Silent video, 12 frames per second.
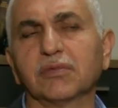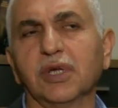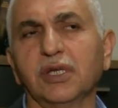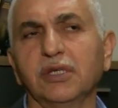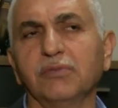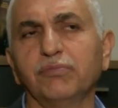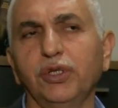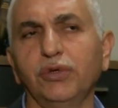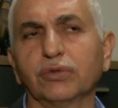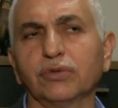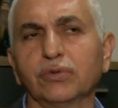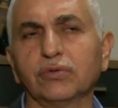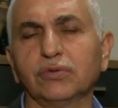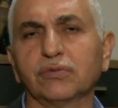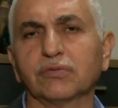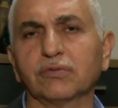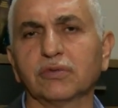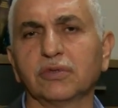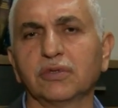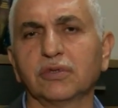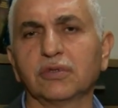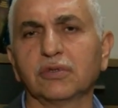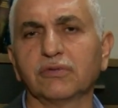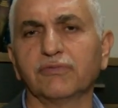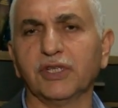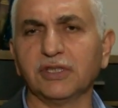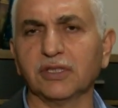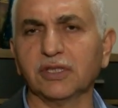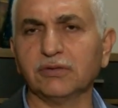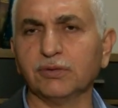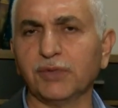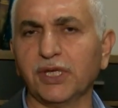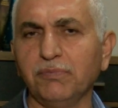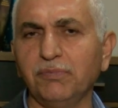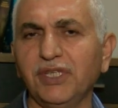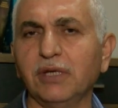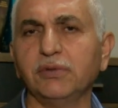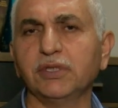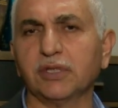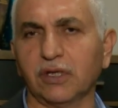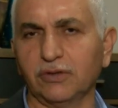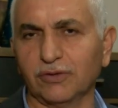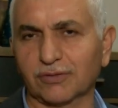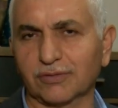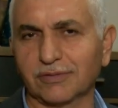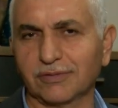yani biliyorsunuz e, vatandaş beni birebir tanıyor.